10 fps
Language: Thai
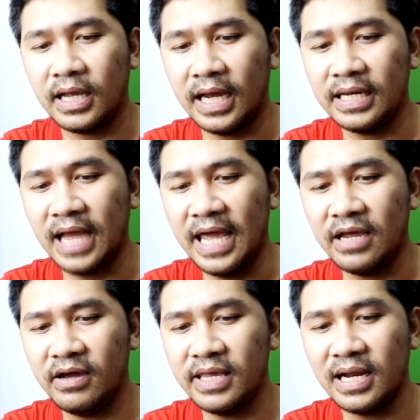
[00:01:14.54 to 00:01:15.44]
กันไกล
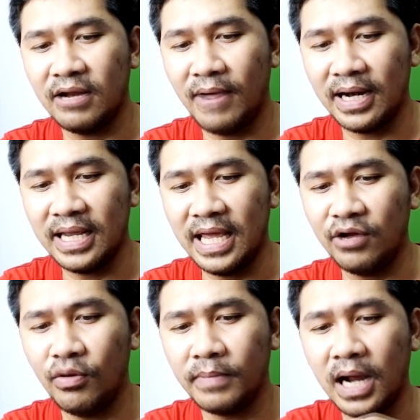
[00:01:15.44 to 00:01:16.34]
ก็ระวังนะอย่า
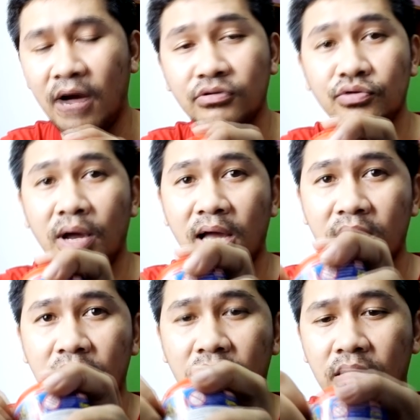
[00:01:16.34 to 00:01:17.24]
ให้คมเข้าตัว
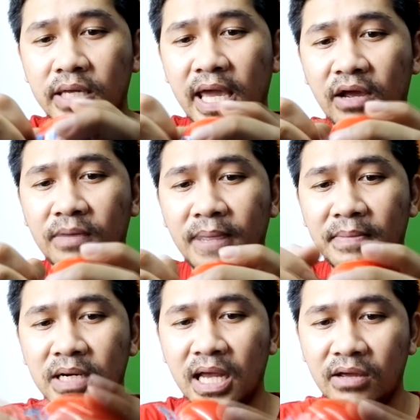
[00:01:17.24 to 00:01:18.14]
ขอแกะก่อนกั
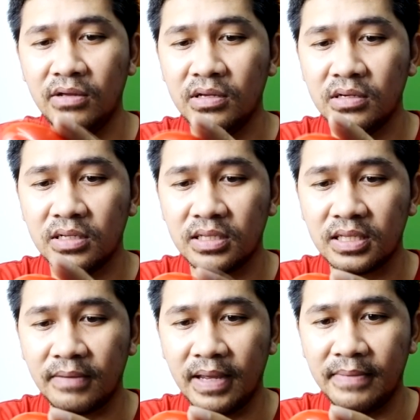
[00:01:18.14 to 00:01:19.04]
นนึงนะ
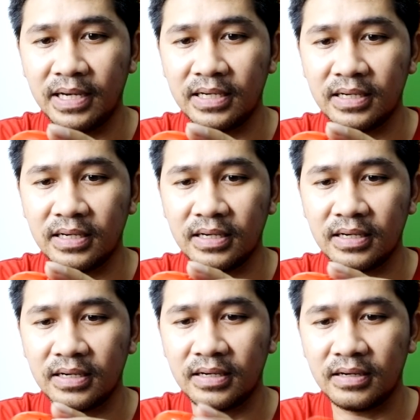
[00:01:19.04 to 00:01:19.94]
ทำไมมัน
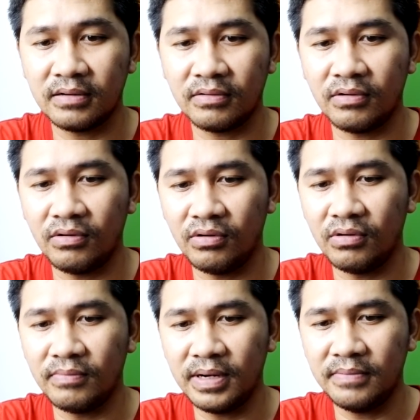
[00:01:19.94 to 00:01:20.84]
โอ้
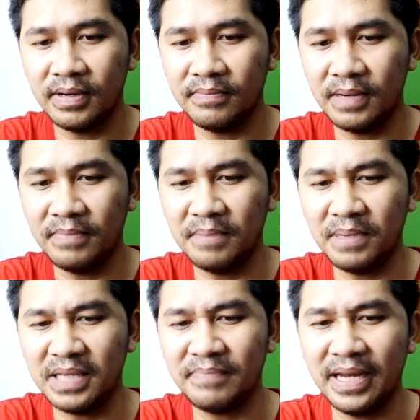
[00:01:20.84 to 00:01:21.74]
มันมันมันมัน
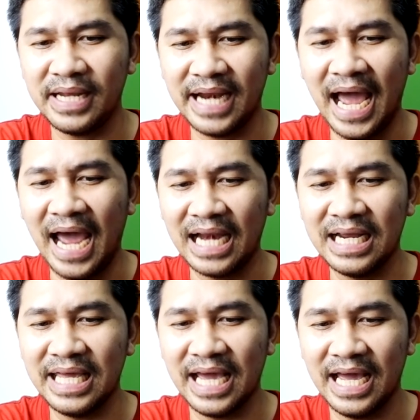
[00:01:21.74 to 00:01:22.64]
มันเป็นกระดาษ
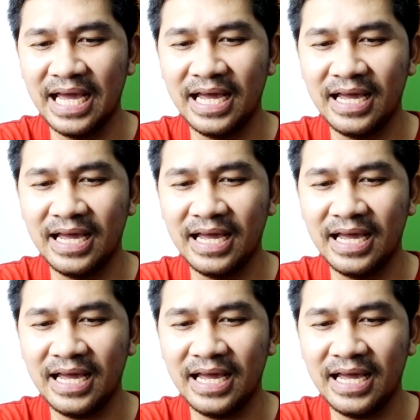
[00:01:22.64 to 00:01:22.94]
เลยอ่ะ